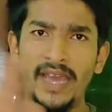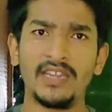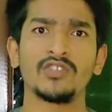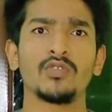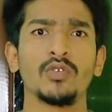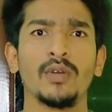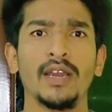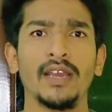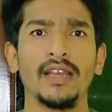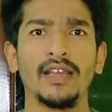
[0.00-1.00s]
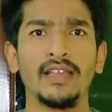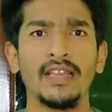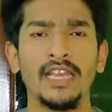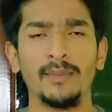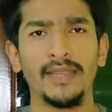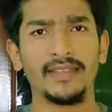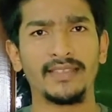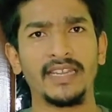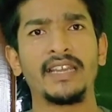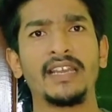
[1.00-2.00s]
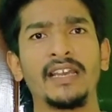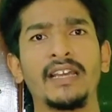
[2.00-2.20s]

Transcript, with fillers: பேரண்ட்ஸும் வருவாங்க இப்போ எத்தனை